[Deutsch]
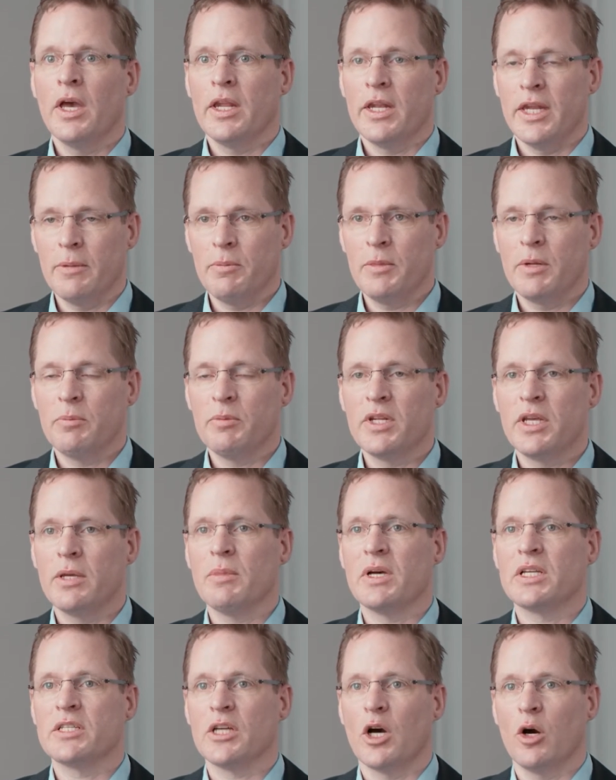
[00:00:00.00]
Neben dem
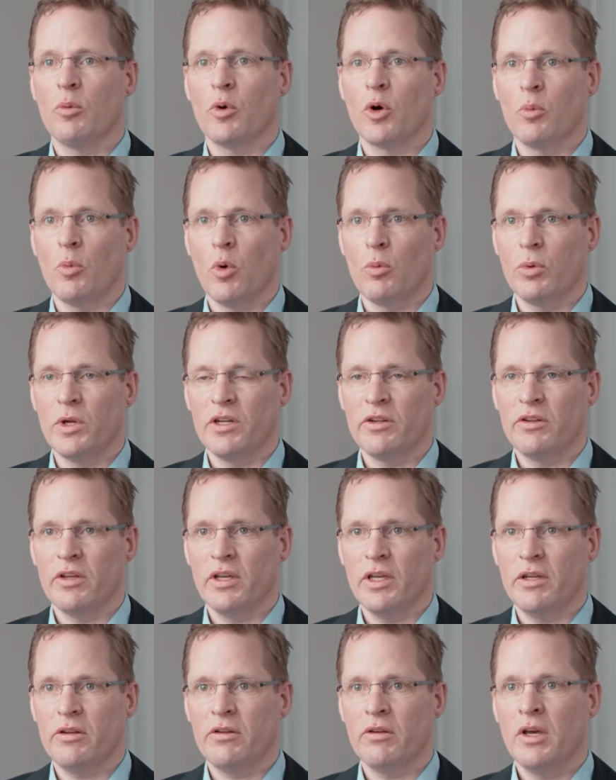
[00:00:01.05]
Thema saubere
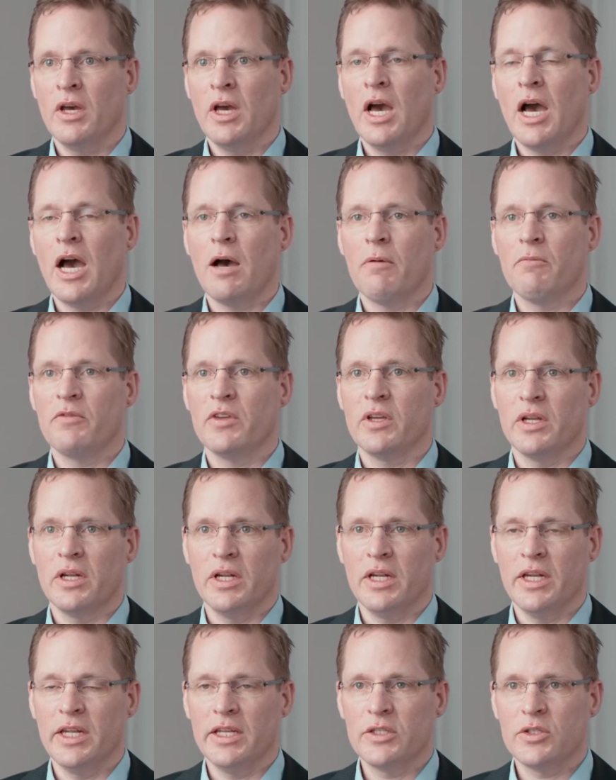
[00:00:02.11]
Mobilität haben wir
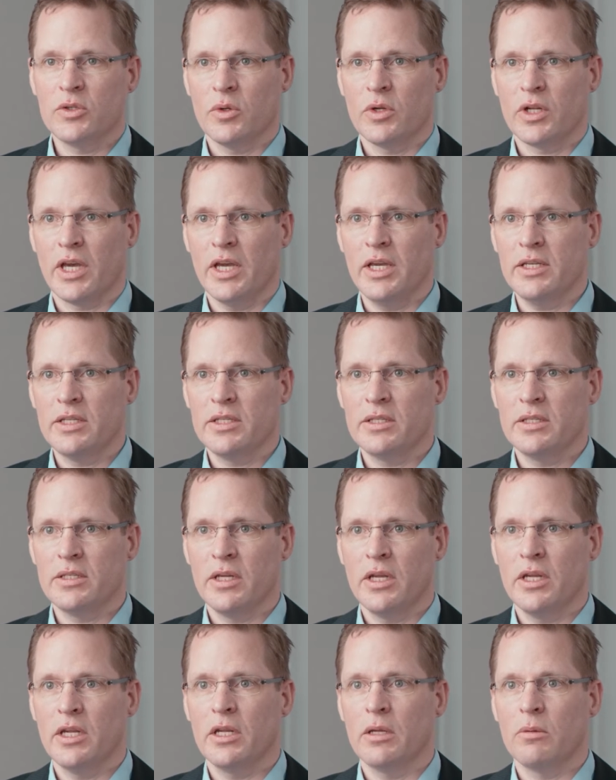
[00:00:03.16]
links und rechts
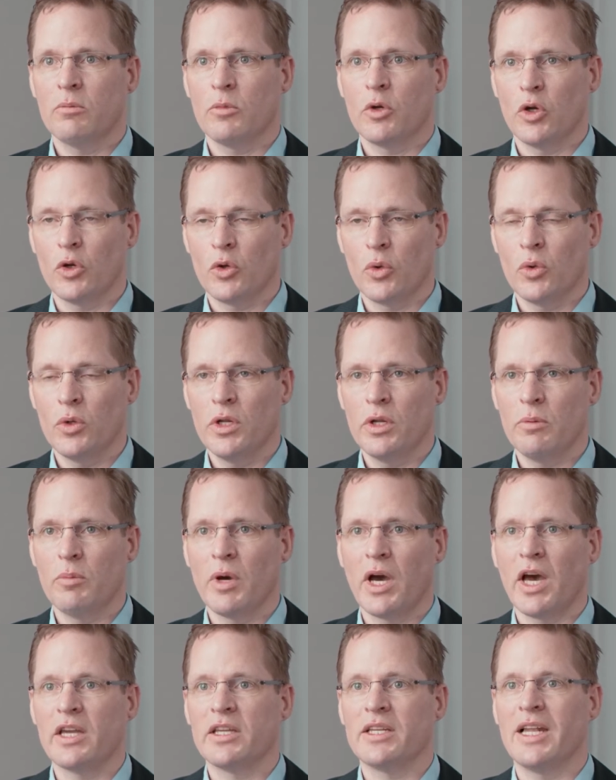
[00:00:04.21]
in dem gegründeten
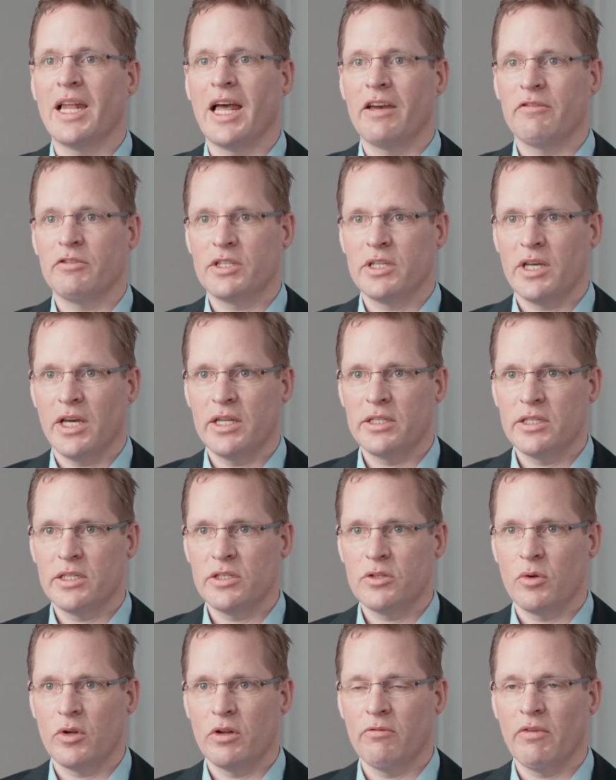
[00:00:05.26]
Bereich Life
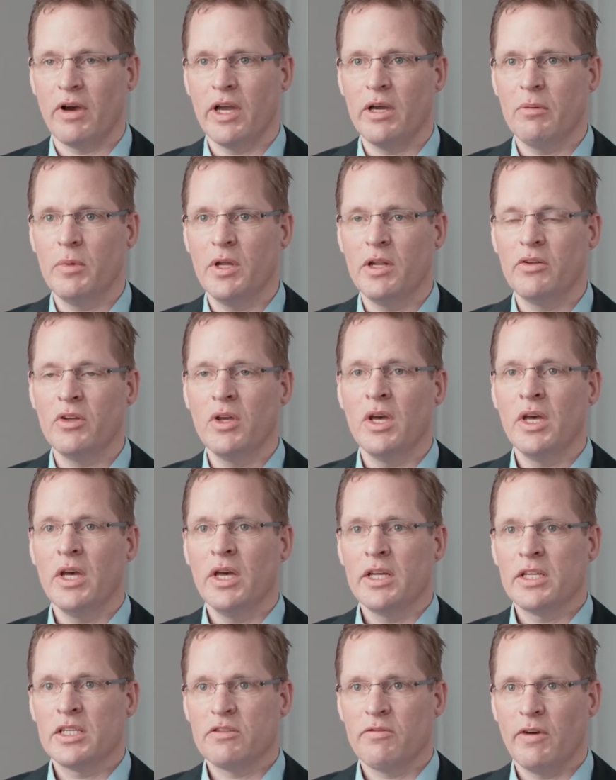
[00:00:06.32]
Sciences und Environment
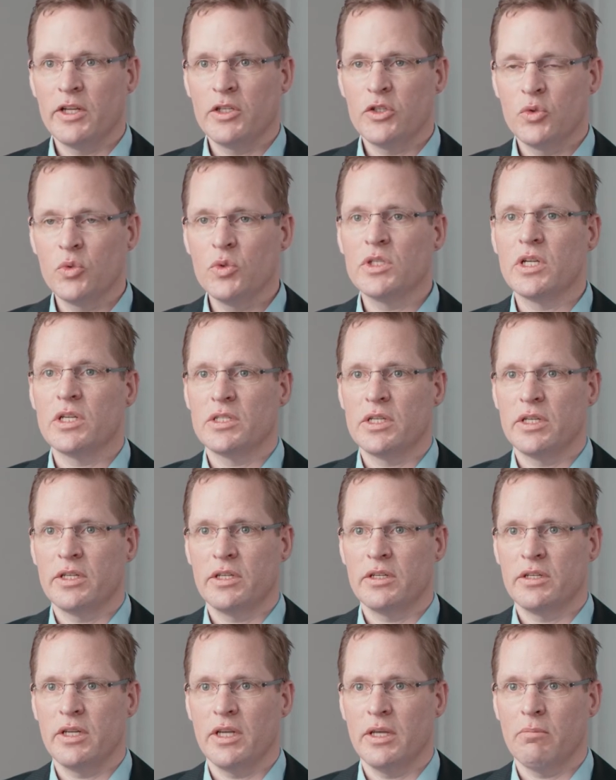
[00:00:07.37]
zwei
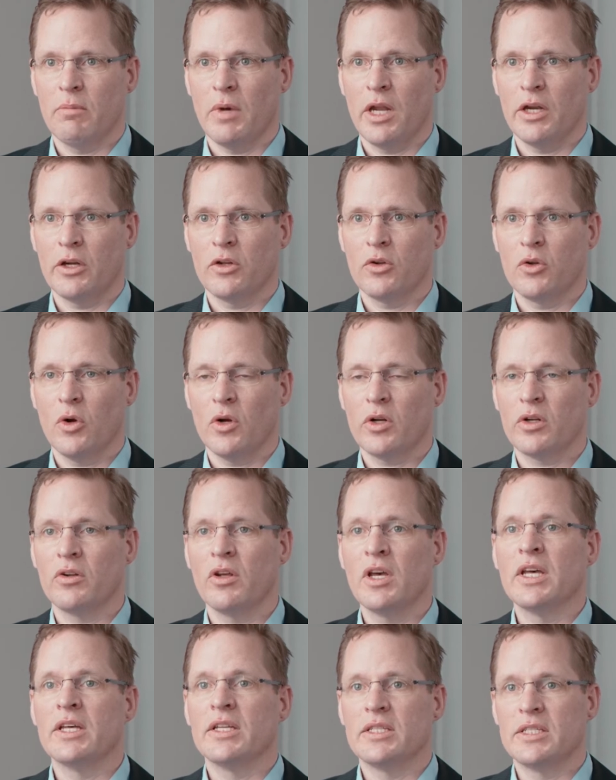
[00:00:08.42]
zusätzliche Themen angedockt,
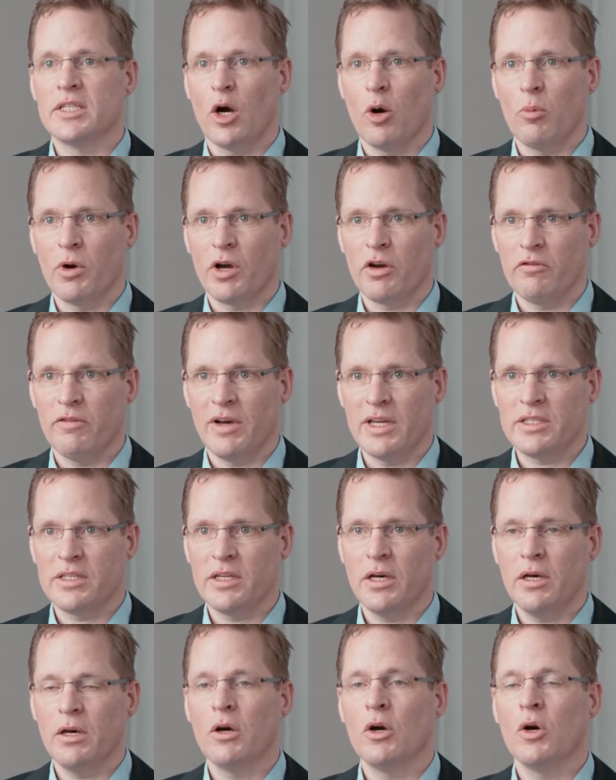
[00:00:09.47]
saubere
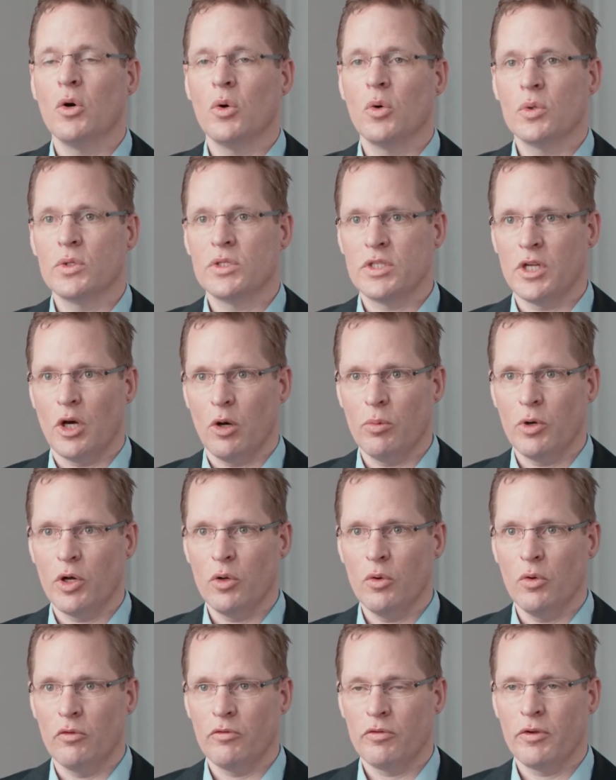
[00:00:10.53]
Wasser und saubere
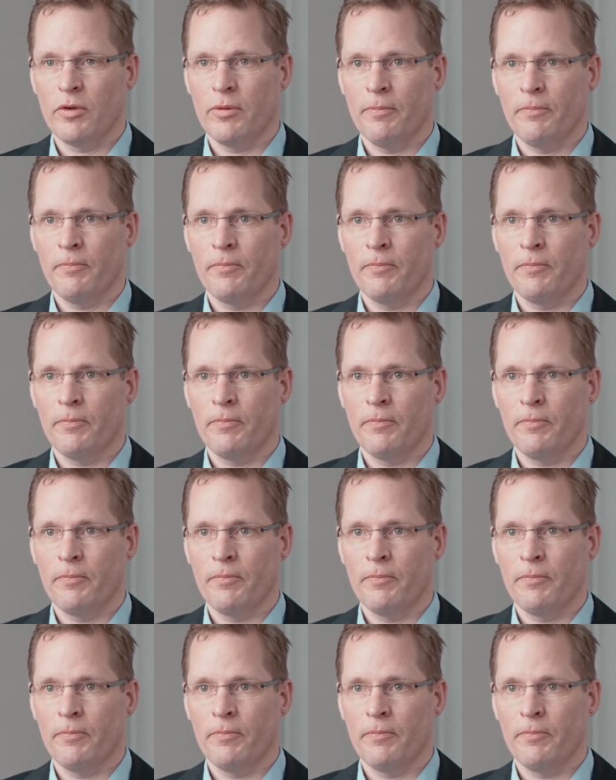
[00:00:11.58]
Luft.